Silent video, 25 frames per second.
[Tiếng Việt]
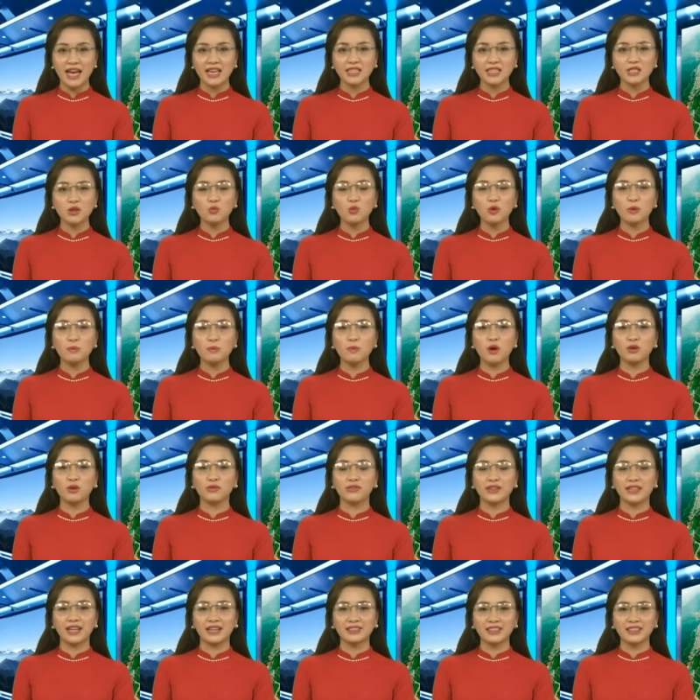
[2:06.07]
trong quý I
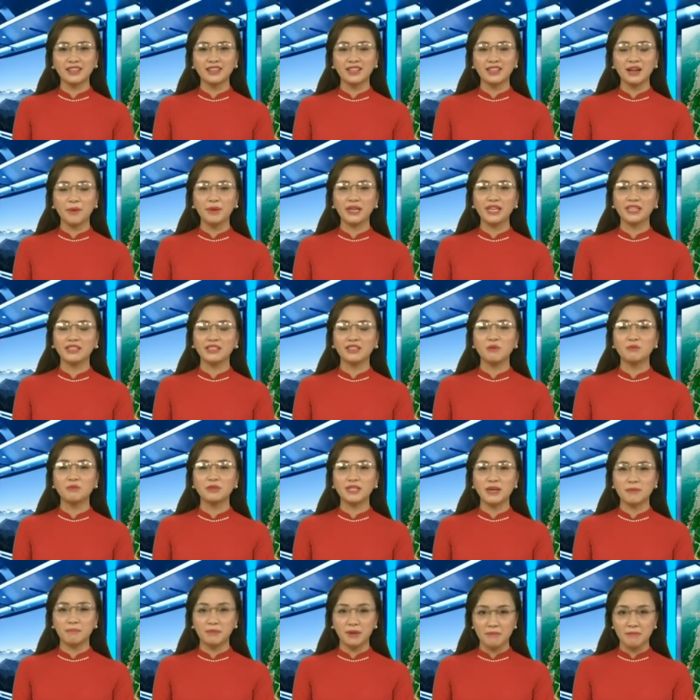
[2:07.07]
và tháng 4 năm
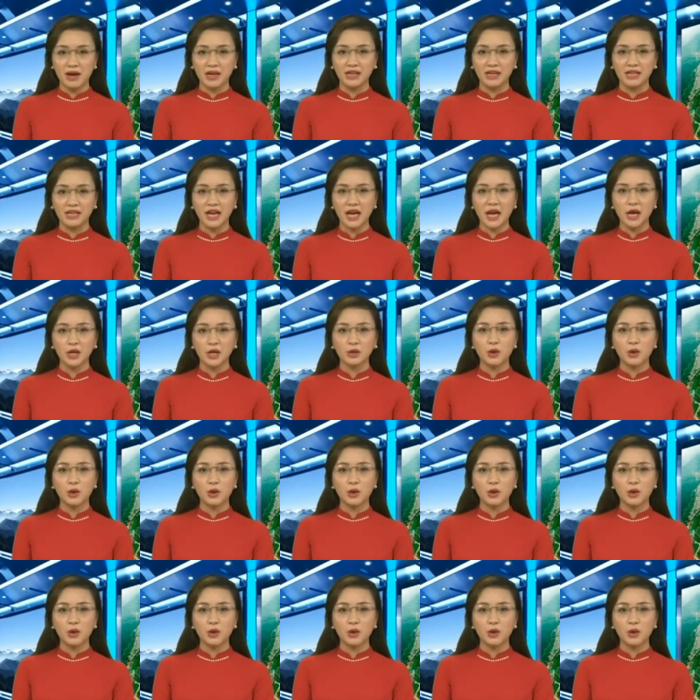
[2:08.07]
2017,